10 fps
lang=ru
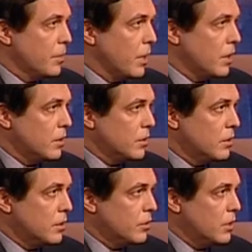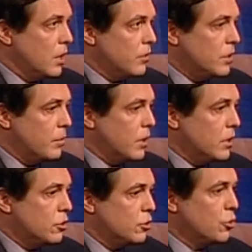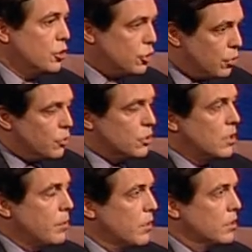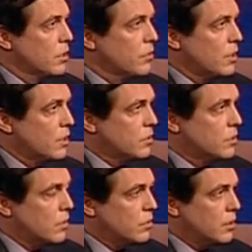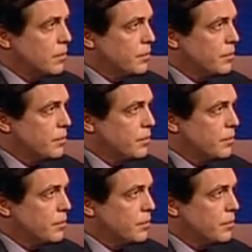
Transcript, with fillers: палат э, Федерального собрания. Что еще может добавить Совет Федерации завтра,